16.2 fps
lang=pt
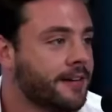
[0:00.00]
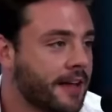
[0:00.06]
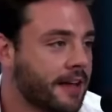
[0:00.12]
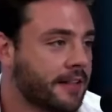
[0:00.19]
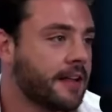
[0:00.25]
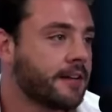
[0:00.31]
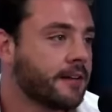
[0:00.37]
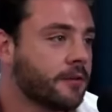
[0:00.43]
Que
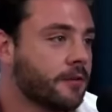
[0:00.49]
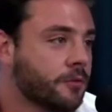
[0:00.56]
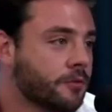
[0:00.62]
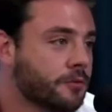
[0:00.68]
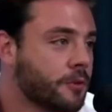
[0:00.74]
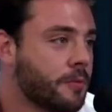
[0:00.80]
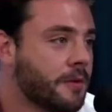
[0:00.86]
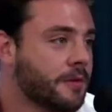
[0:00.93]
até ele tá com
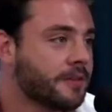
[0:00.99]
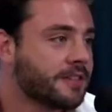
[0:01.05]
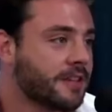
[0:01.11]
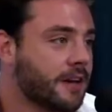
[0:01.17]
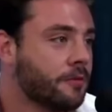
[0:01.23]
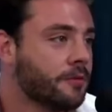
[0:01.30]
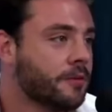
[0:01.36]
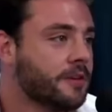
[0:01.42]
alguns problemas de
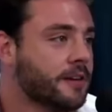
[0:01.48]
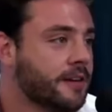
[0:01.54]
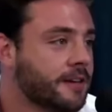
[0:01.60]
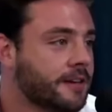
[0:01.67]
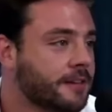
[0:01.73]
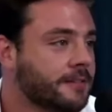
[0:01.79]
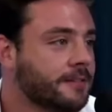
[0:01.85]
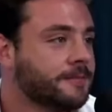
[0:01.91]
saúde. Né?
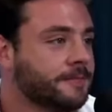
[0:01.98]
Cara, né?